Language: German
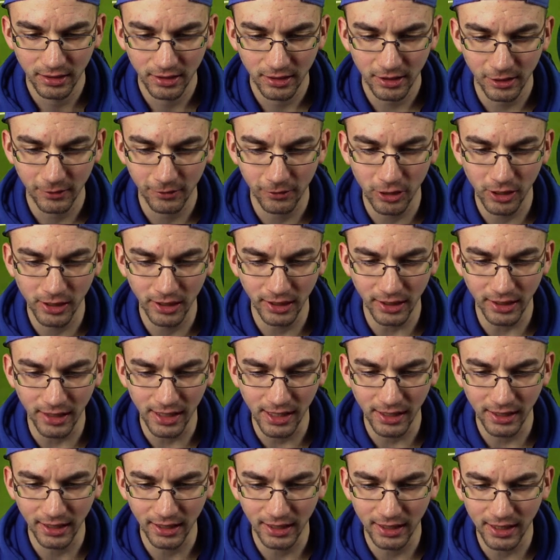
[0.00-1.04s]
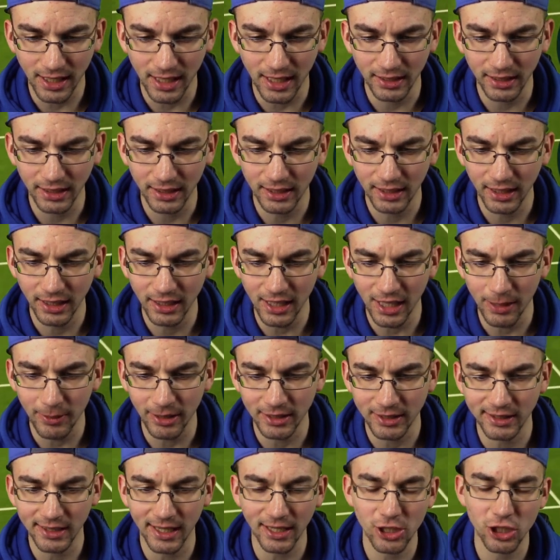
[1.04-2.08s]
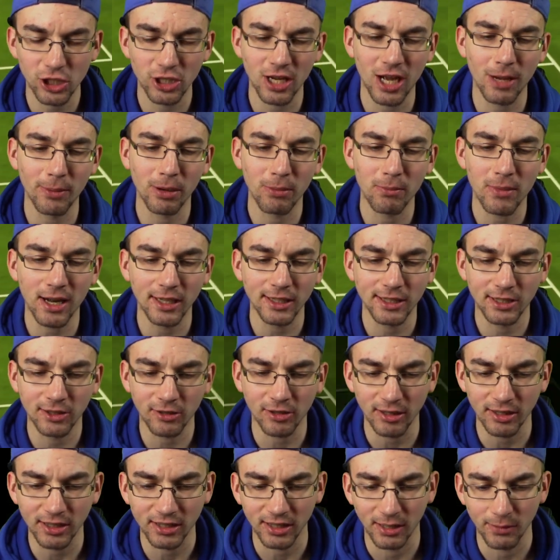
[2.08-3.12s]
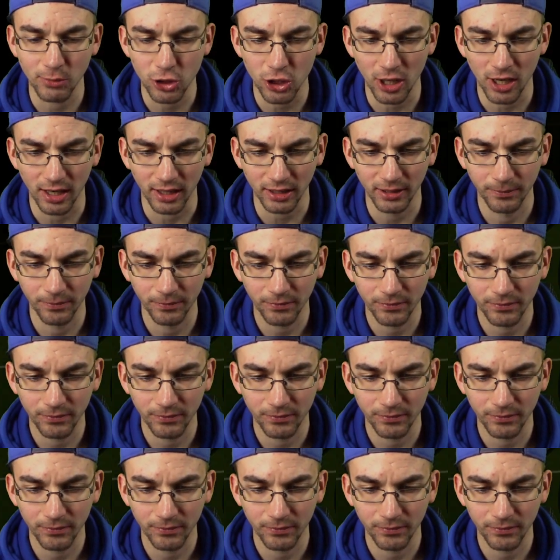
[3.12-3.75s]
Da wollte ich eigentlich gar nicht hin, aber Zertschnabin macht es trotzdem stark.